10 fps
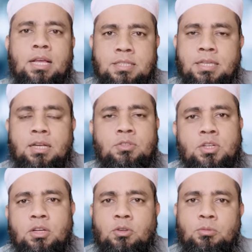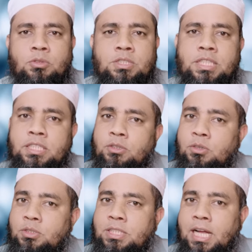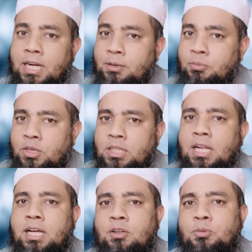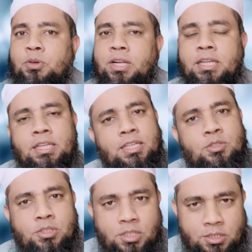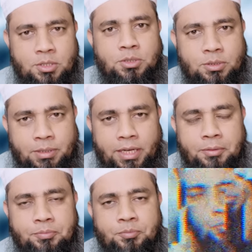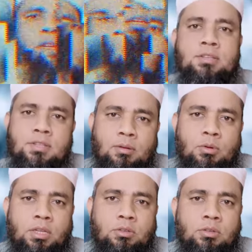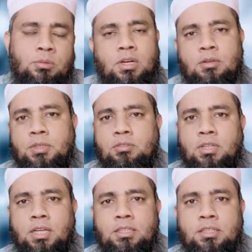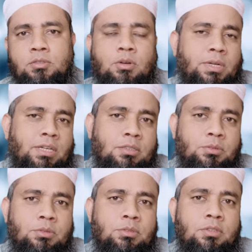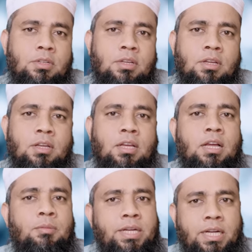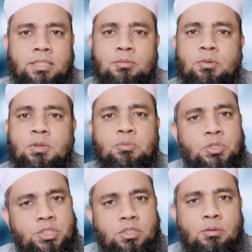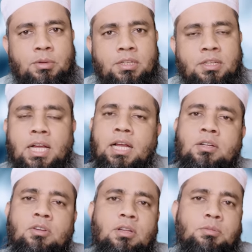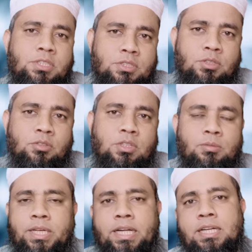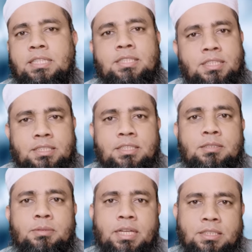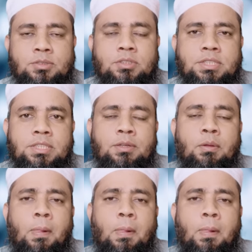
আজকে আলোচনা করব সেটি হলো যে কানের পর্দা লাগানোর পরে কি কি জটিলতা হতে পারে আসসালামু আলাইকুম আরহামতুল্লাহ ওবরাকাত আমি ডাক্তার মোহাম্মদ মশির রহমান নাক কান গলা বিশেষজ্ঞ এবং হেডনেক সার্জন হিসেবে কাজ করছি